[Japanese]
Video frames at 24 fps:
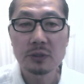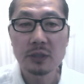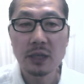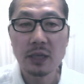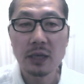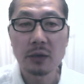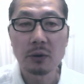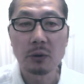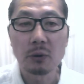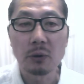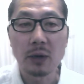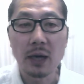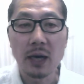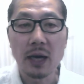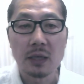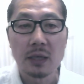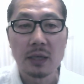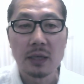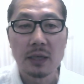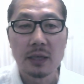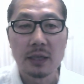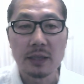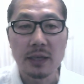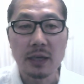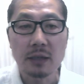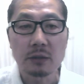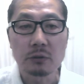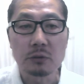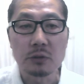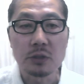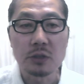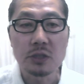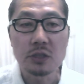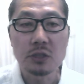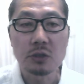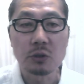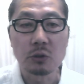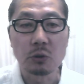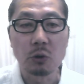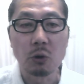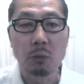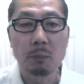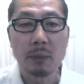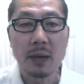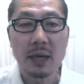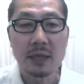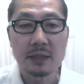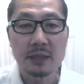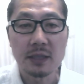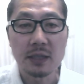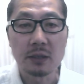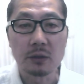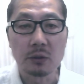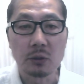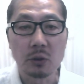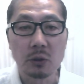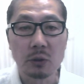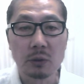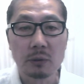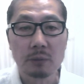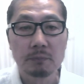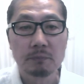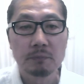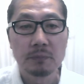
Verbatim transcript: 作用が約25%